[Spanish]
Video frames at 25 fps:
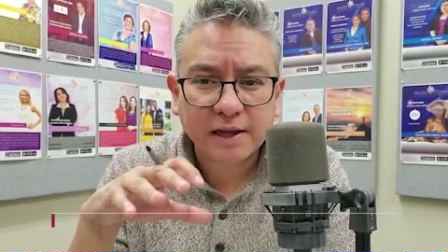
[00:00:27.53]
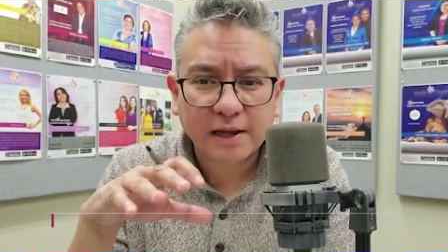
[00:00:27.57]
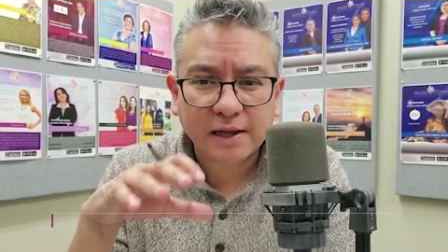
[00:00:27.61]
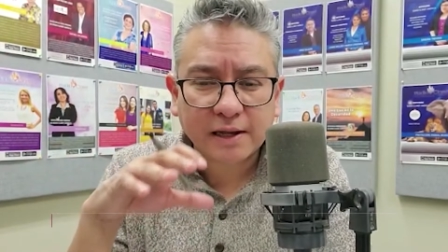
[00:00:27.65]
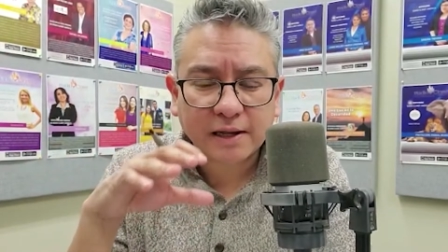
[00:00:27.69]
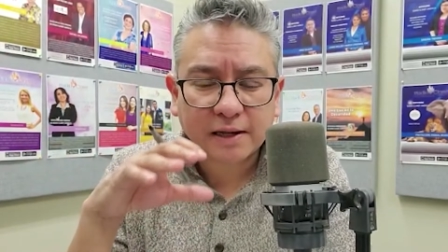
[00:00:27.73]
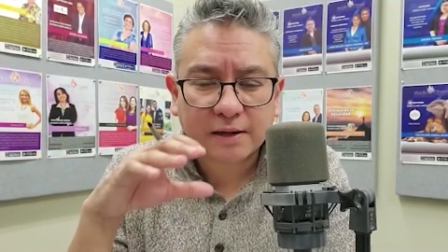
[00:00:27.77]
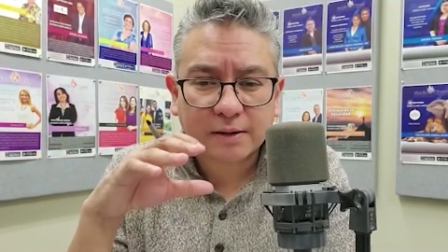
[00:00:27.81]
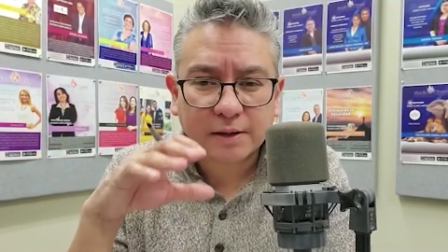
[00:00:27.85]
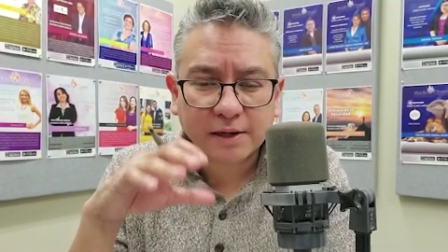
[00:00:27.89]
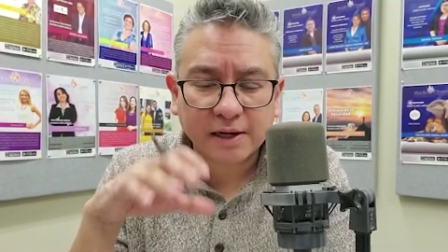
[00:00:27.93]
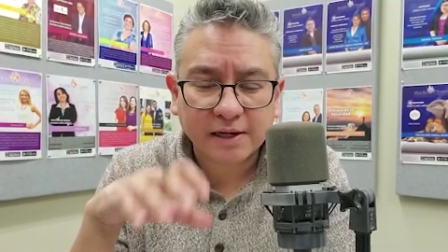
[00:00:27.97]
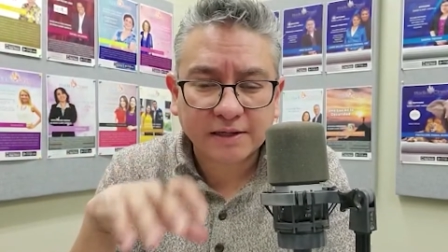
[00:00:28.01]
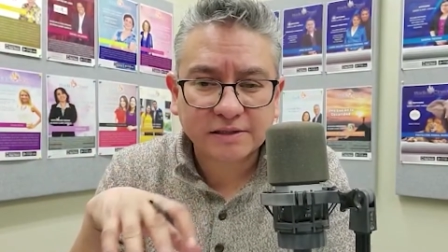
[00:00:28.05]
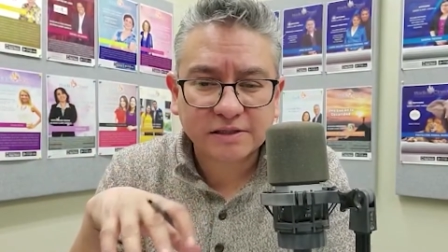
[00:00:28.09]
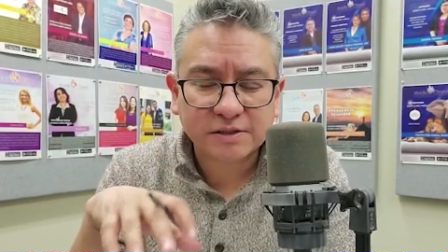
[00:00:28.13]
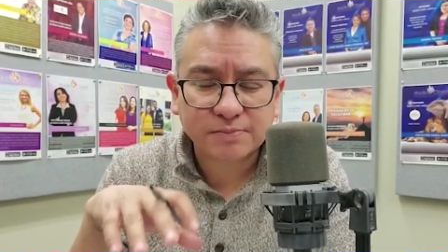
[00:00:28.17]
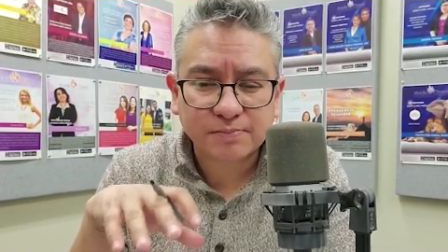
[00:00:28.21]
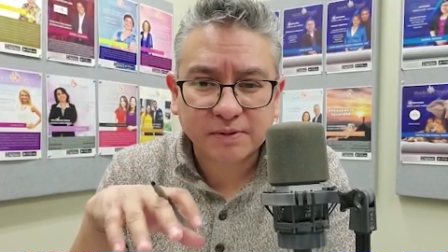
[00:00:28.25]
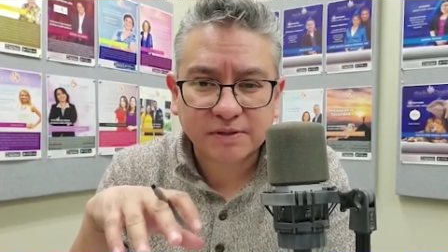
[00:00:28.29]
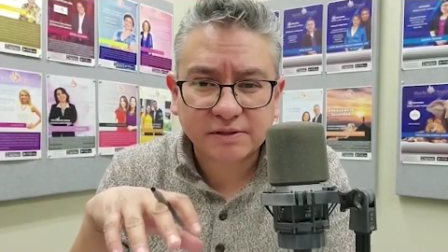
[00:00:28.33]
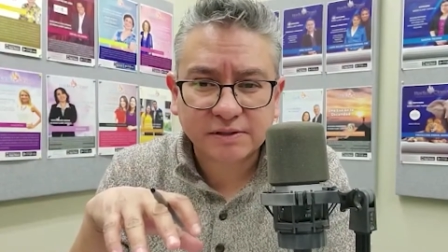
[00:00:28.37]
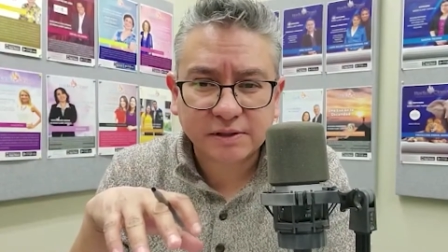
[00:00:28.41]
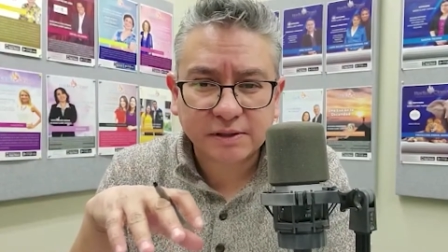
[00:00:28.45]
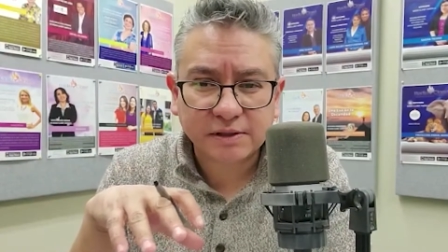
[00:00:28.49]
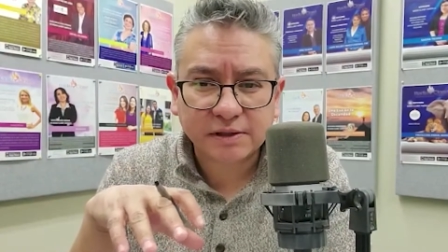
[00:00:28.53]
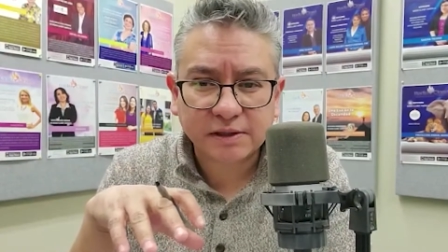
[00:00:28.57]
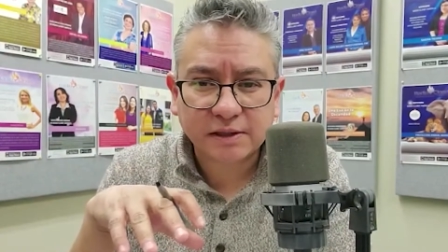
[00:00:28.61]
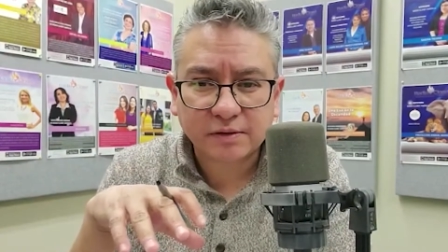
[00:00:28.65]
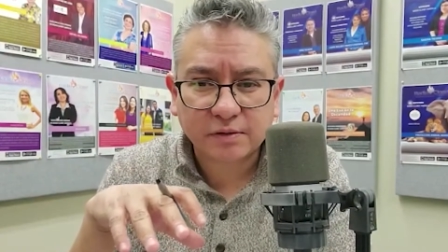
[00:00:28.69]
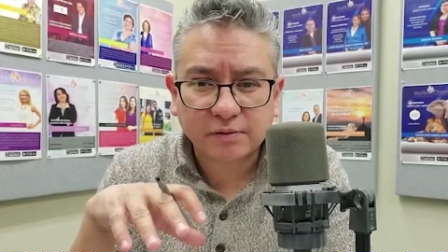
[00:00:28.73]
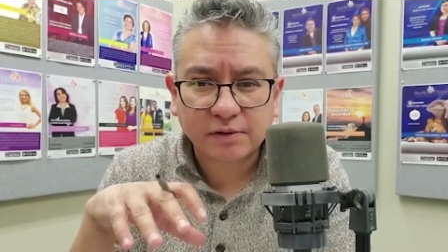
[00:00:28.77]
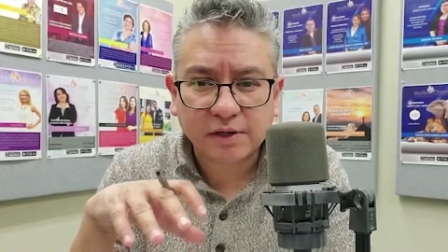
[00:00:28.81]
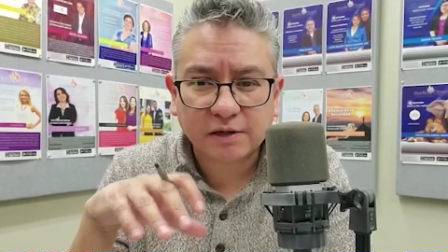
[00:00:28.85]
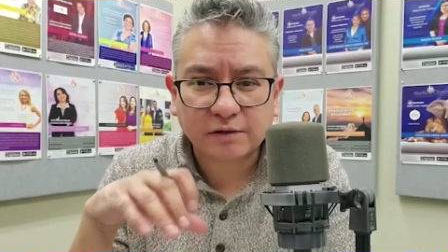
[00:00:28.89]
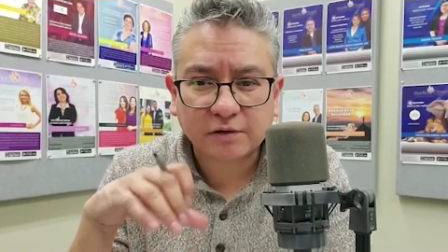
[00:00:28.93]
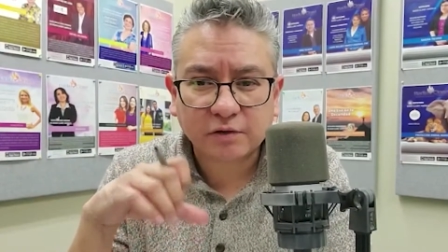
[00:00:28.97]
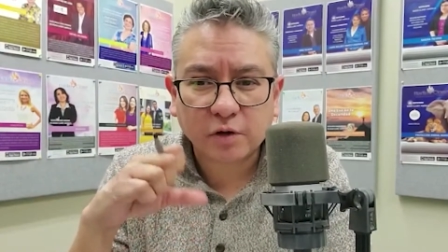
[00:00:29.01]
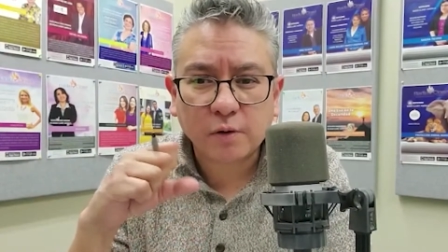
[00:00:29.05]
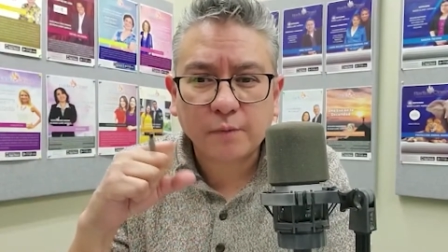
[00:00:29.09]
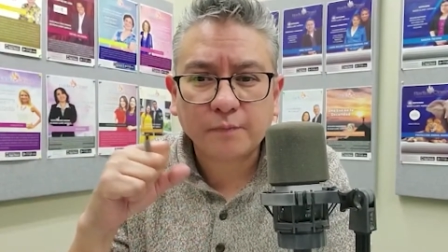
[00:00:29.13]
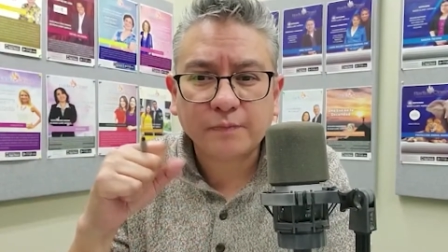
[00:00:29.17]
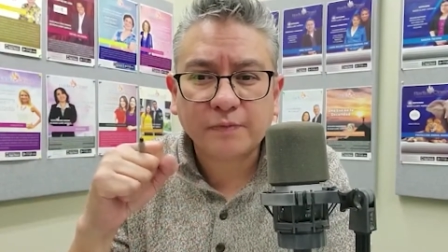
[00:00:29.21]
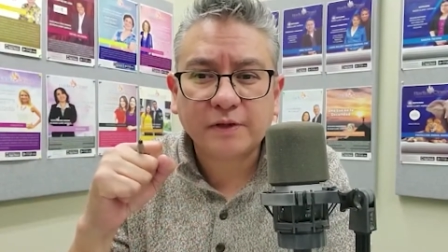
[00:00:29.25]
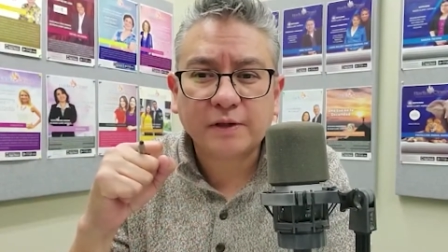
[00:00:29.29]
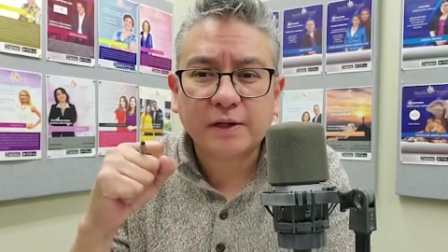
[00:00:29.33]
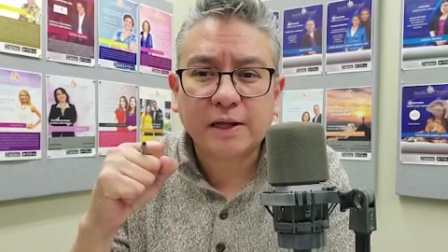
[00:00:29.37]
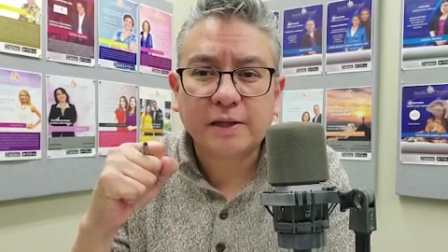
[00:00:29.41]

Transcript: el expresidente Donald Trump,